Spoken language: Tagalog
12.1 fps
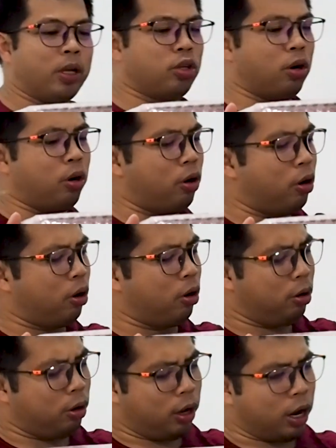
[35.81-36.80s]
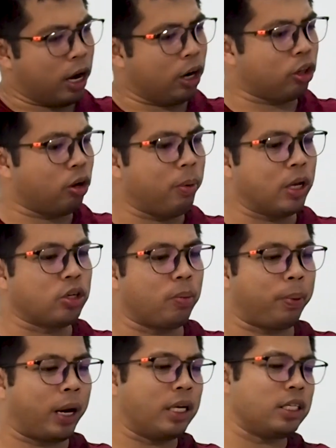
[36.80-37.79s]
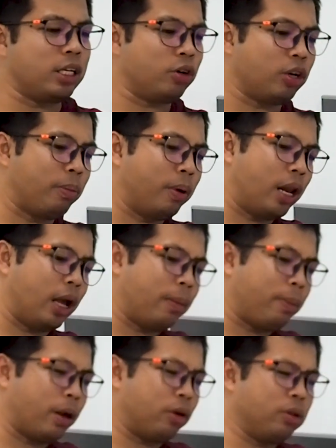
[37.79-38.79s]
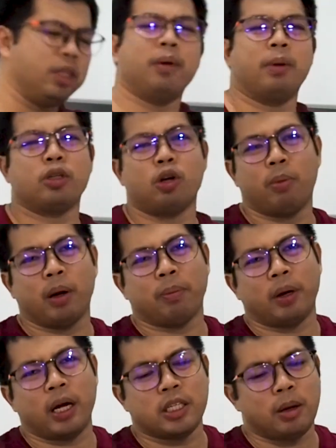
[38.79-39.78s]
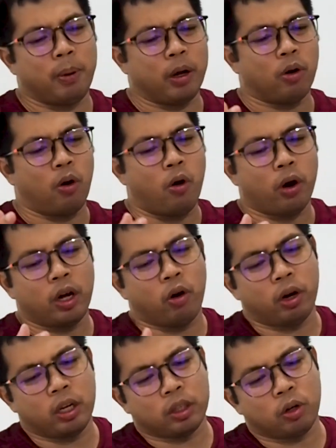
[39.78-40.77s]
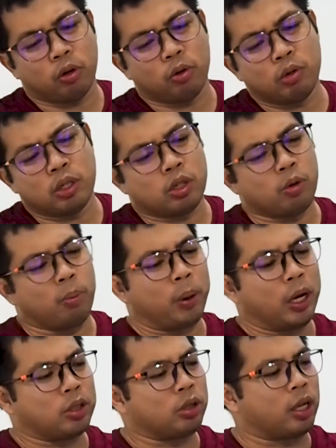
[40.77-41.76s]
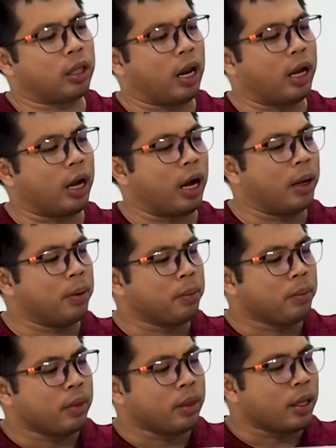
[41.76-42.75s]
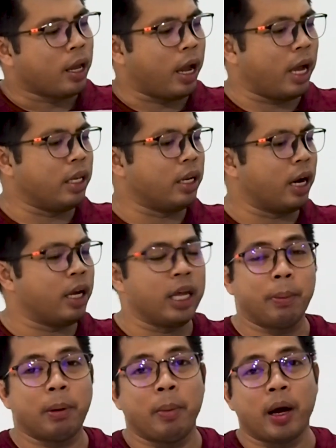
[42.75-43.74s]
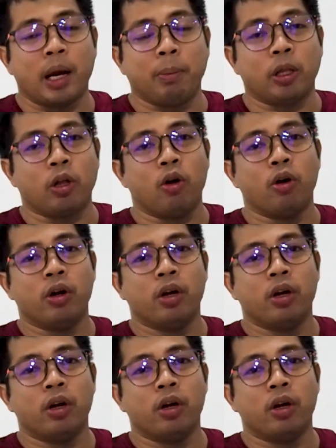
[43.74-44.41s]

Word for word: Medyo, ano to, medyo pricey ko na bilhin. Pero hindi naman sobrang pricey, pero okay, okay ito. Goods yung presyo niya talaga. And ang hirap na maghanap ito.